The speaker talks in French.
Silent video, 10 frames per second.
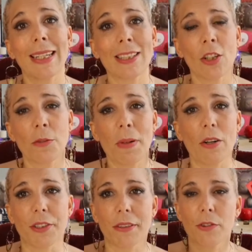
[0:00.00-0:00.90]
La
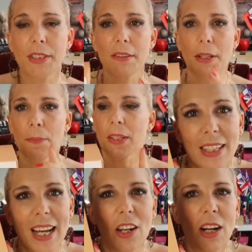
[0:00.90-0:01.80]
transparence, hein, vous le savez.
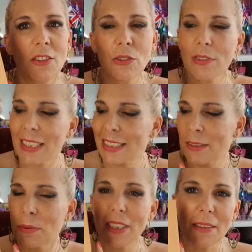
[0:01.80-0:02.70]
Alors avant d'ouvrir
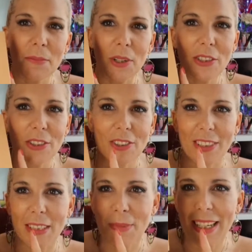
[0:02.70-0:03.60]
cette petite box euh,
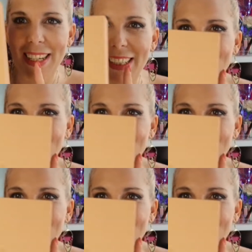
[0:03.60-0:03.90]
qui m'a l'air